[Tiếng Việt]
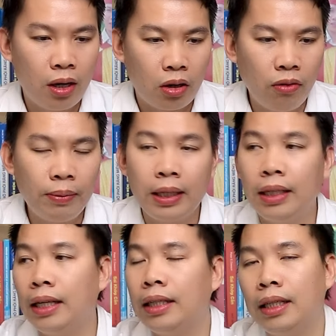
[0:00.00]
đối với bệnh
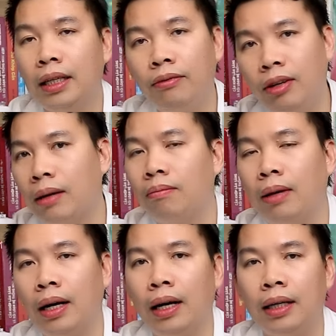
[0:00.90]
nhân thì cái việc
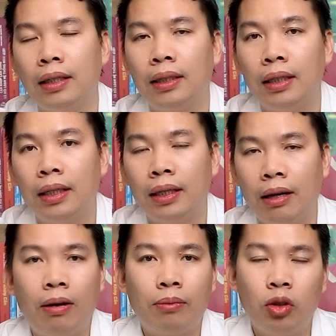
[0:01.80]
mà
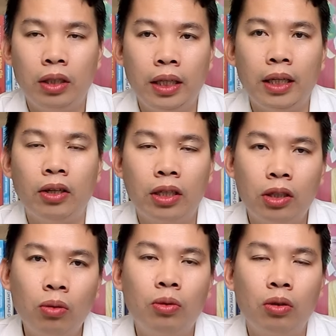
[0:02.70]
đeo hàm duy trì nó sẽ
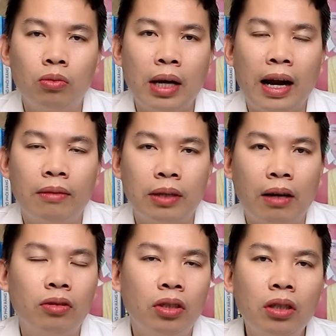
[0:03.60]
giúp cho chúng ta làm
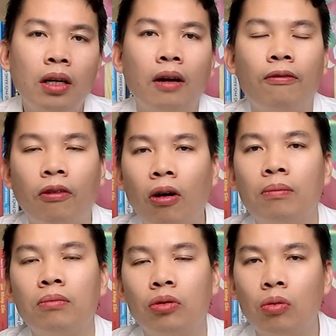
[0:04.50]
sao giữ được cái form
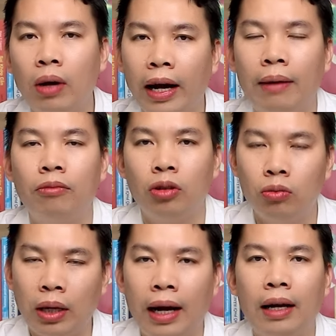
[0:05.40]
cung hàm của
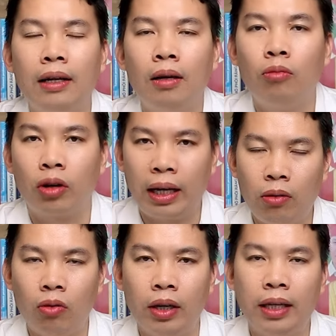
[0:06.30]
chúng ta một
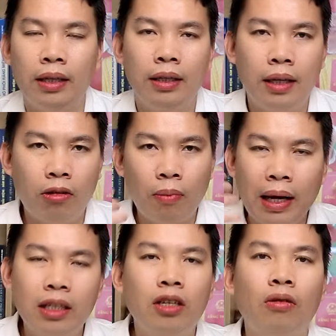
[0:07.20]
ổn định theo
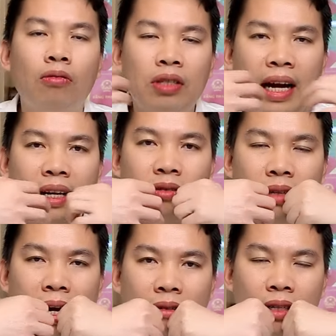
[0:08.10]
ba chiều không gian chúng
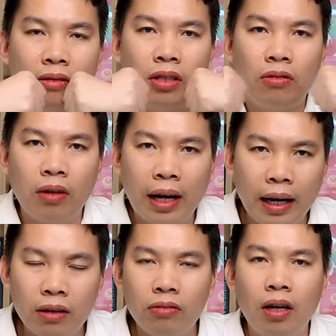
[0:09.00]
ta có theo chiều
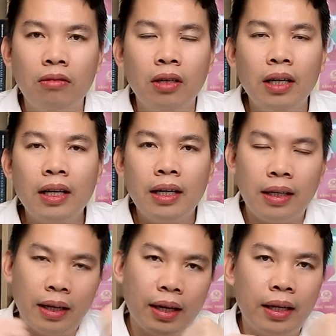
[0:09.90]
ngang đúng không
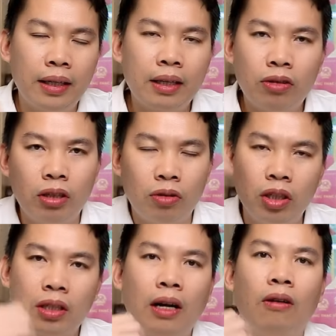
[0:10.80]
Đấy, theo chiều
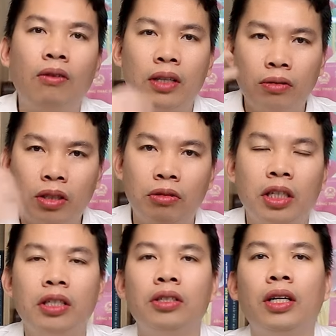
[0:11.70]
trước sau và theo chiều
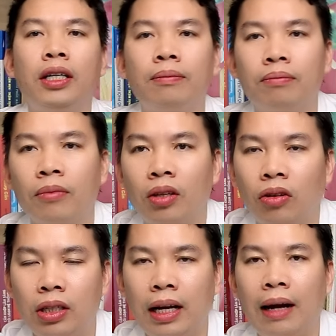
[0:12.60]
trên dưới
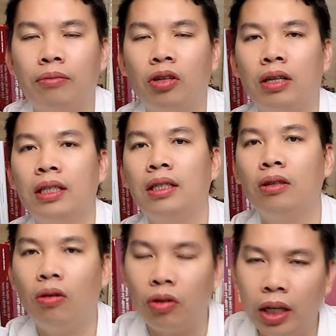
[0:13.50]
nó sẽ làm cho cái sự
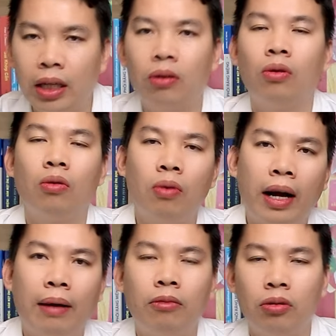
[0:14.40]
ổn định của cung
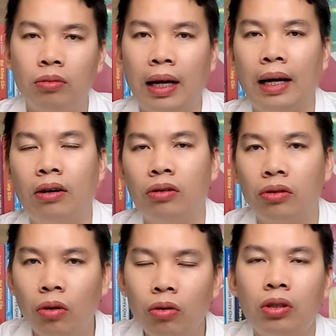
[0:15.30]
hàm của chúng ta nó
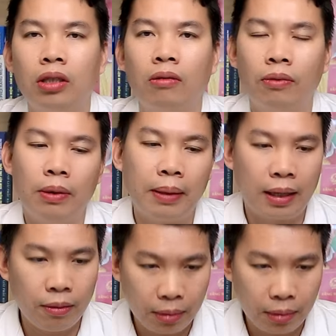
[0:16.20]
tốt trong cái bề mặt khớp